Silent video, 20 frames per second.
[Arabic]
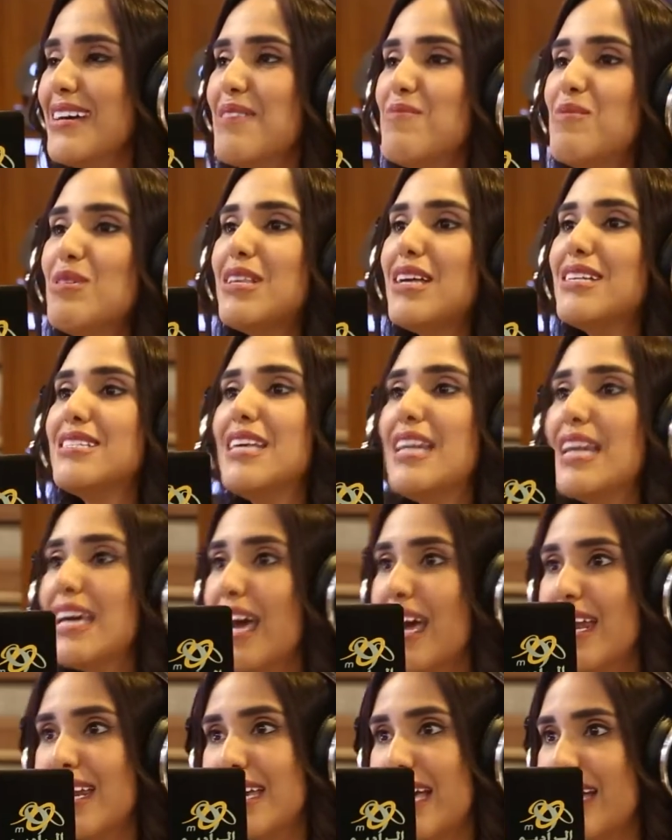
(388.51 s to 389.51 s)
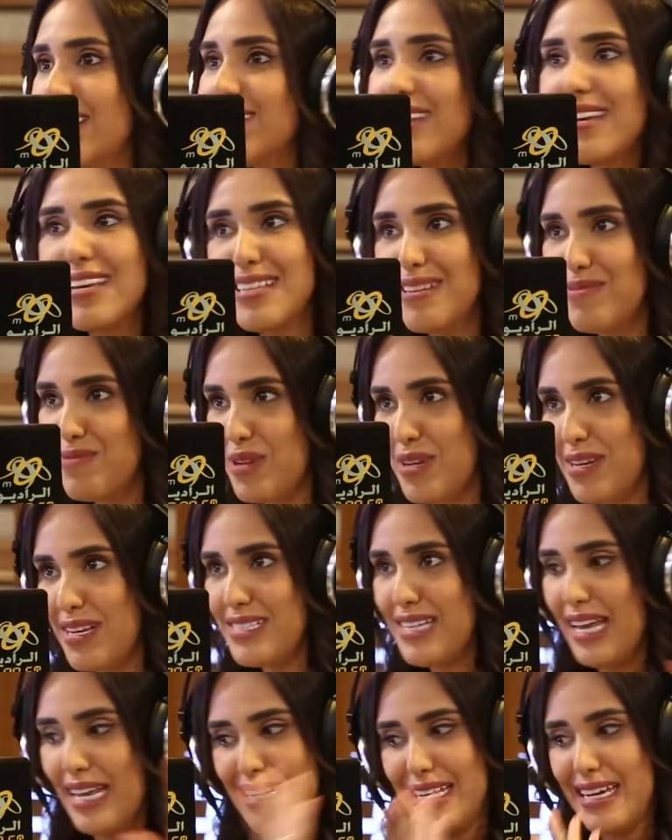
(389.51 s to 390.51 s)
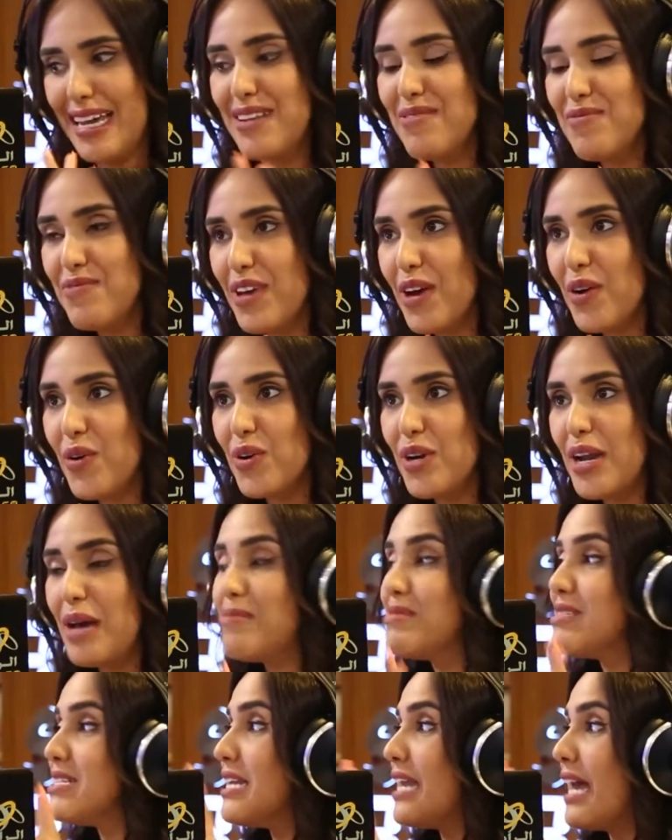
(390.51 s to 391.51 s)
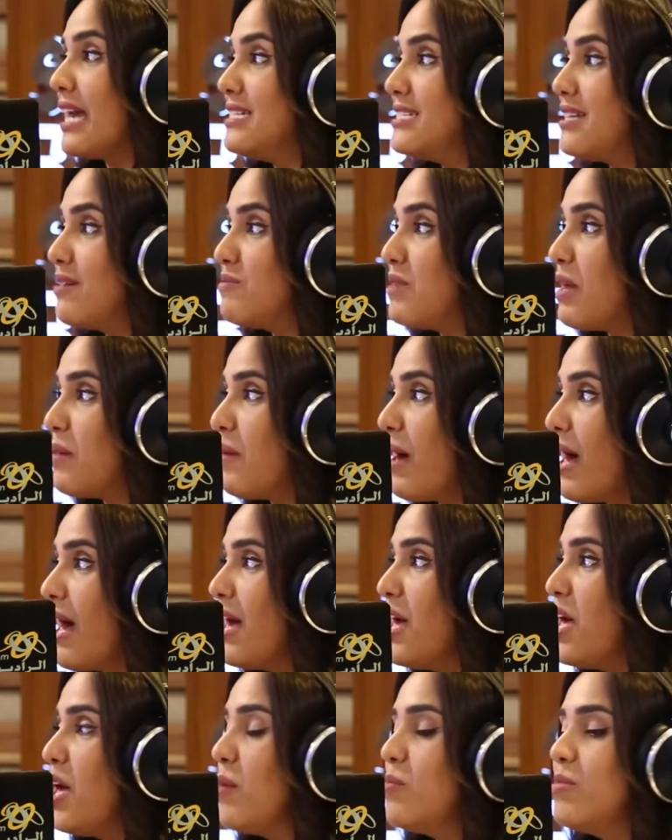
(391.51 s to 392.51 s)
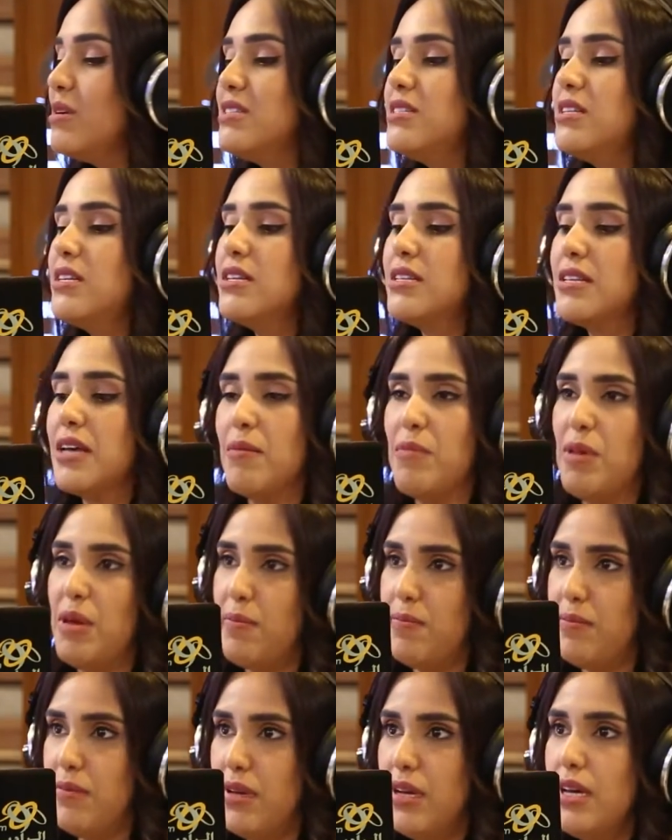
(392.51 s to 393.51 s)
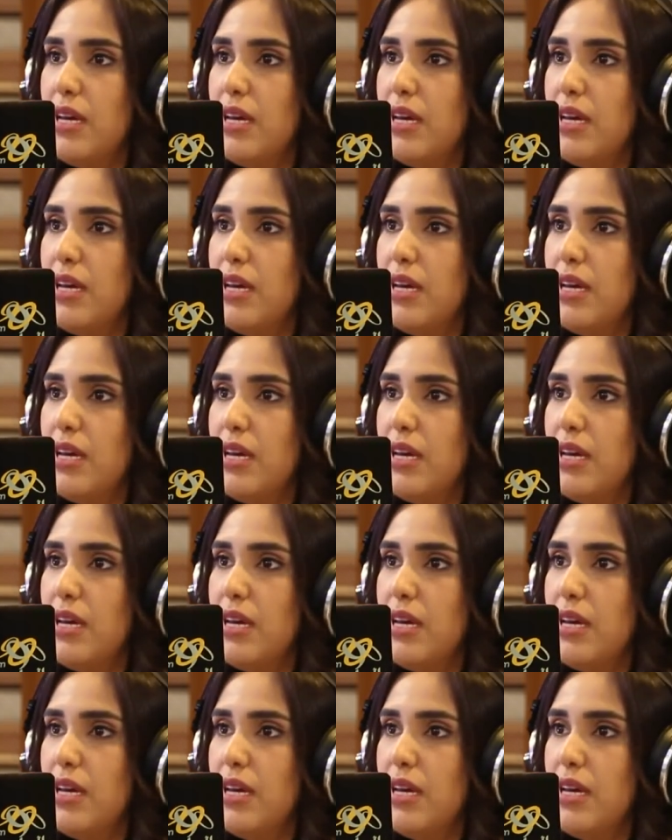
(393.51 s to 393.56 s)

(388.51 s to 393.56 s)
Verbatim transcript: كميه اسئله جايه لك قد كده من الناس هنتكلم فيها كلها بس انا عايزه ابدا بقى بجزيره غمام